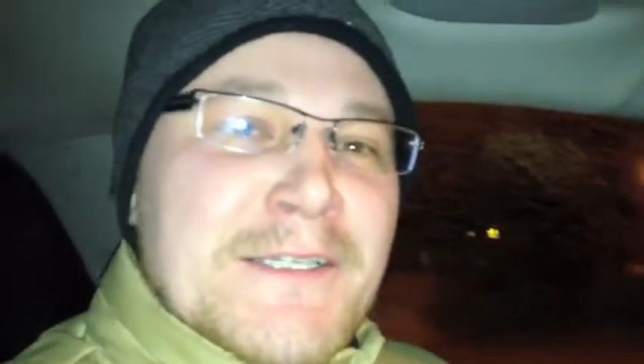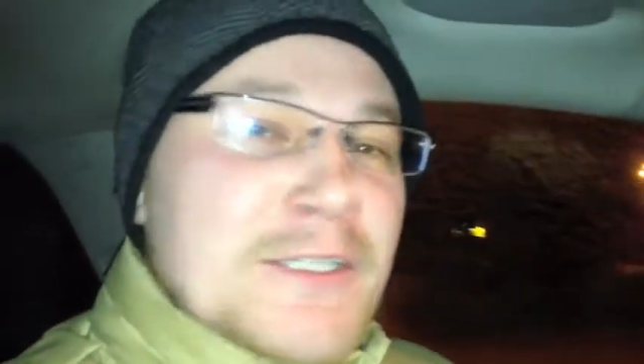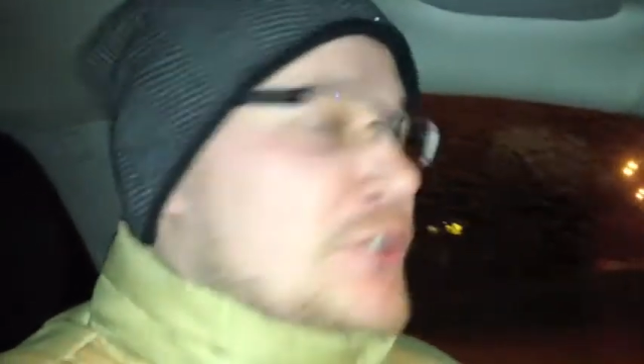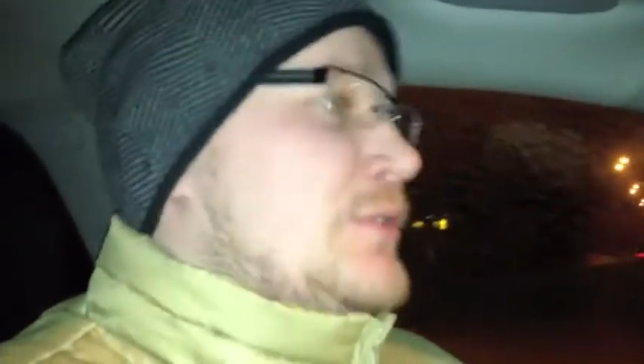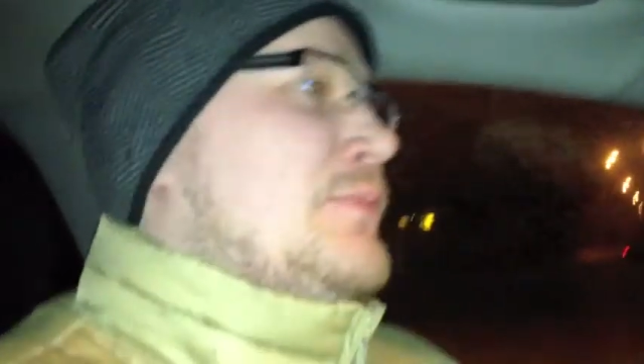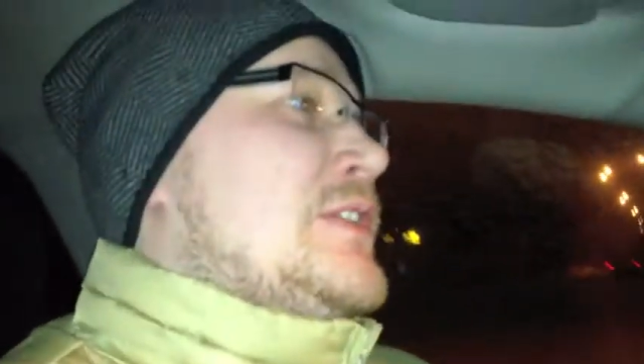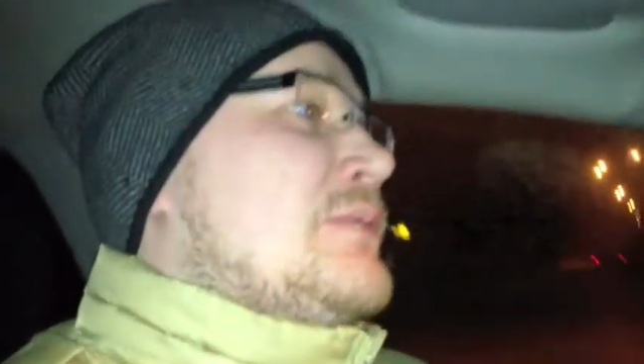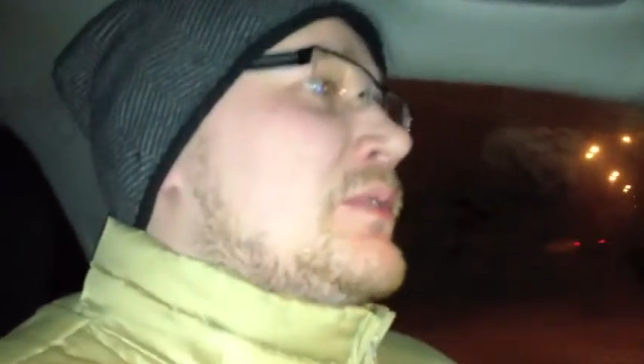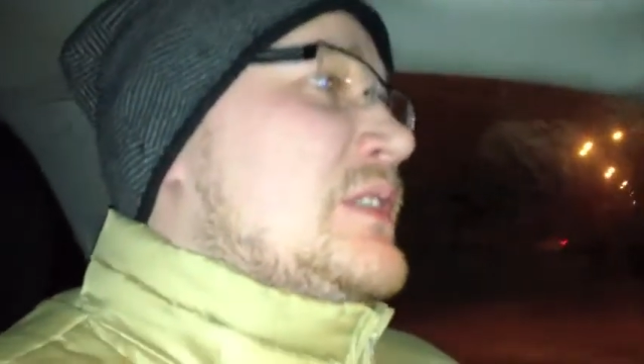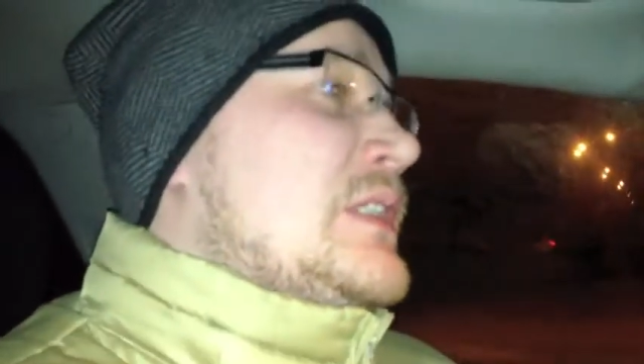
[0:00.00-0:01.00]
к нашим
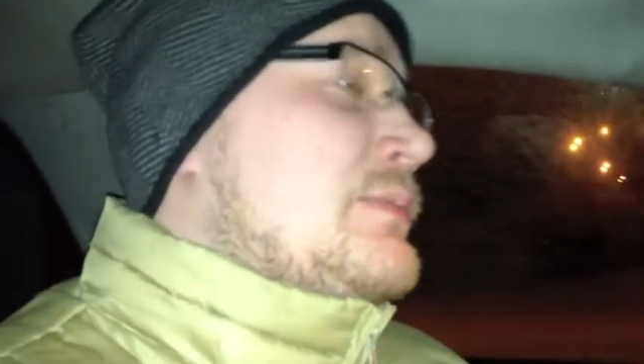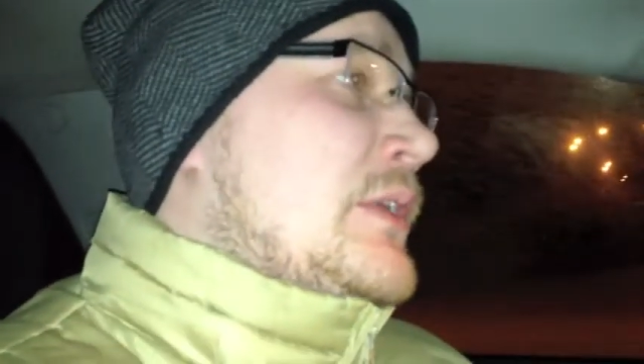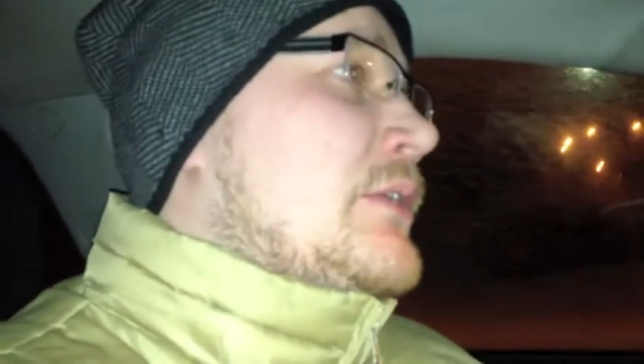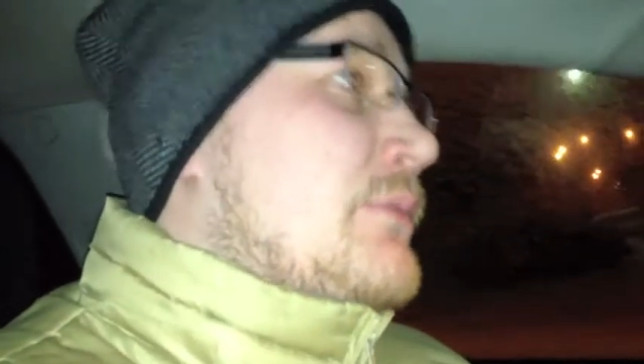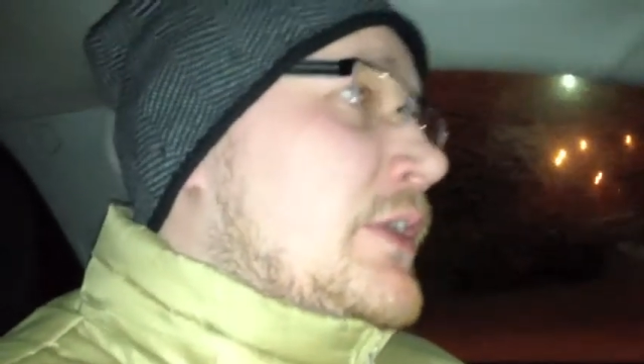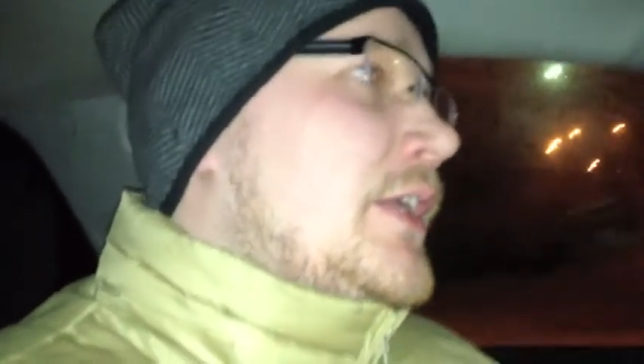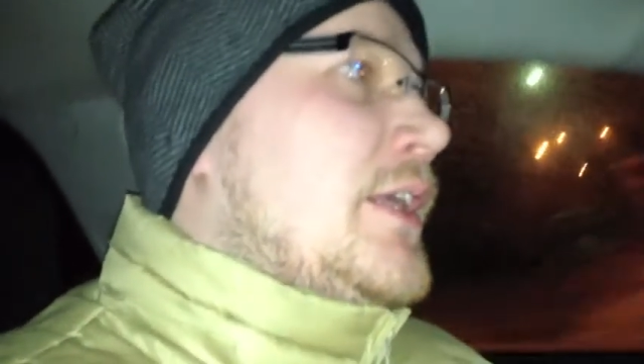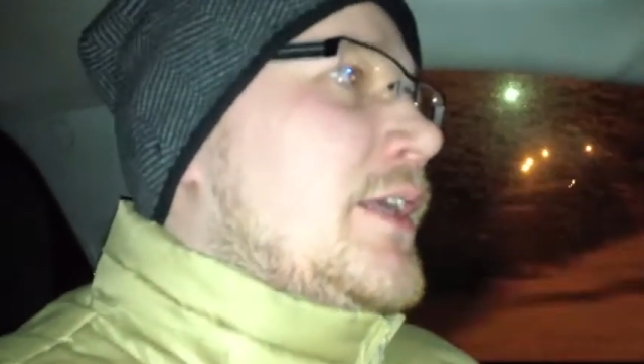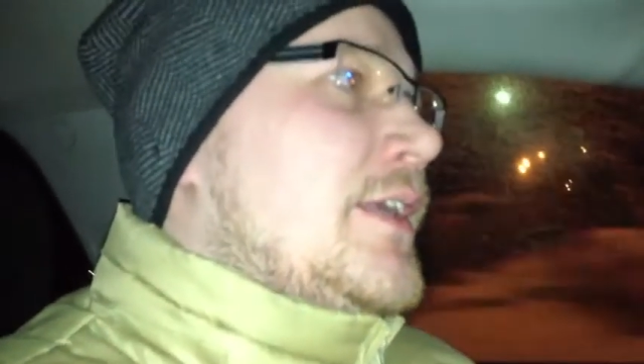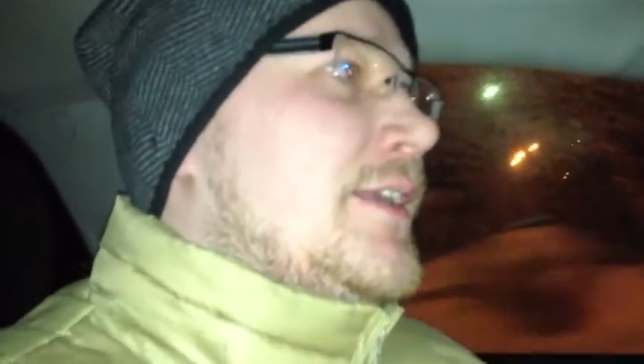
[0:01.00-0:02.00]
местным бизнесменам
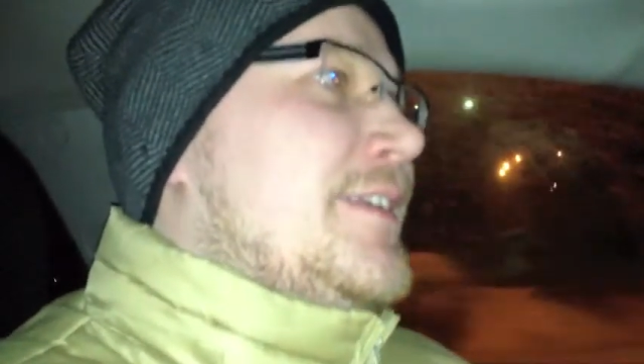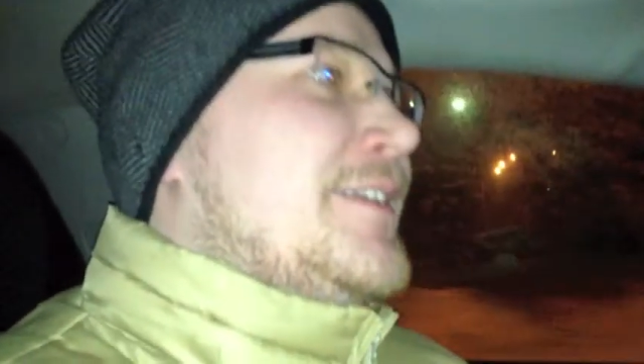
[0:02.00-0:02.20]
и